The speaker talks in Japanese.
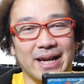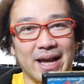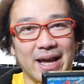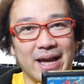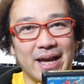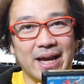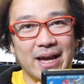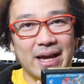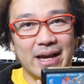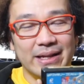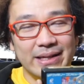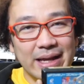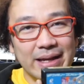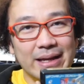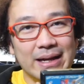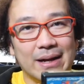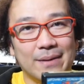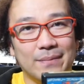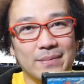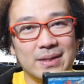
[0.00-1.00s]
えー、た
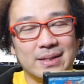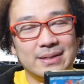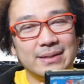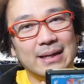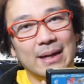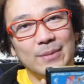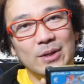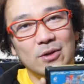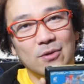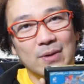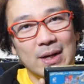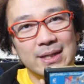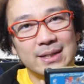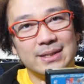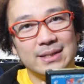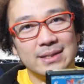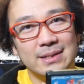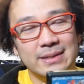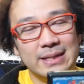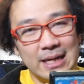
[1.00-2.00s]
だスーハミのワン、
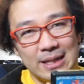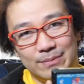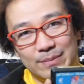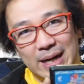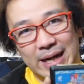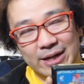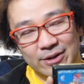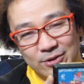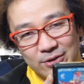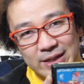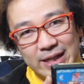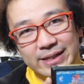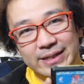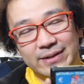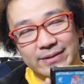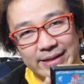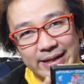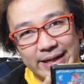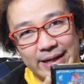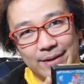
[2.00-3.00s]
ツーではマイルドになっ
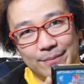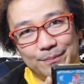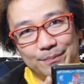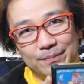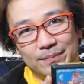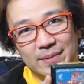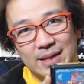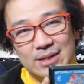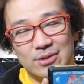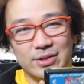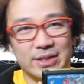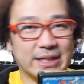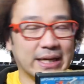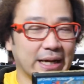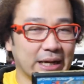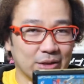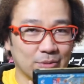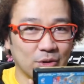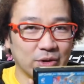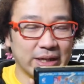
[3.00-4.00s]
てるんでね、そっちか
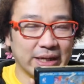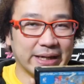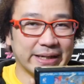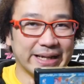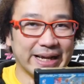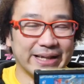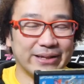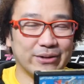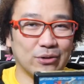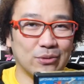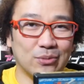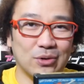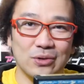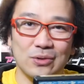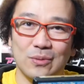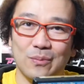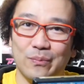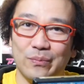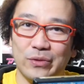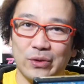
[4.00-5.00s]
らやるのも手かなと思
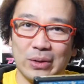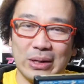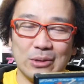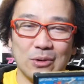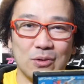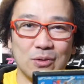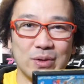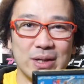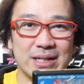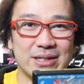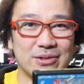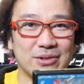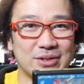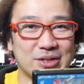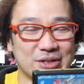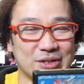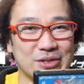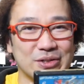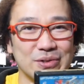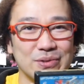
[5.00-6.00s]
う
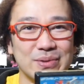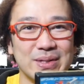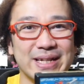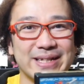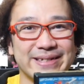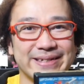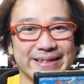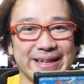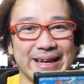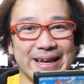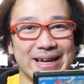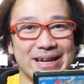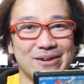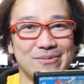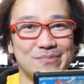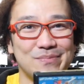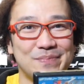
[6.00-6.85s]
ドラゴンクエストツーですね。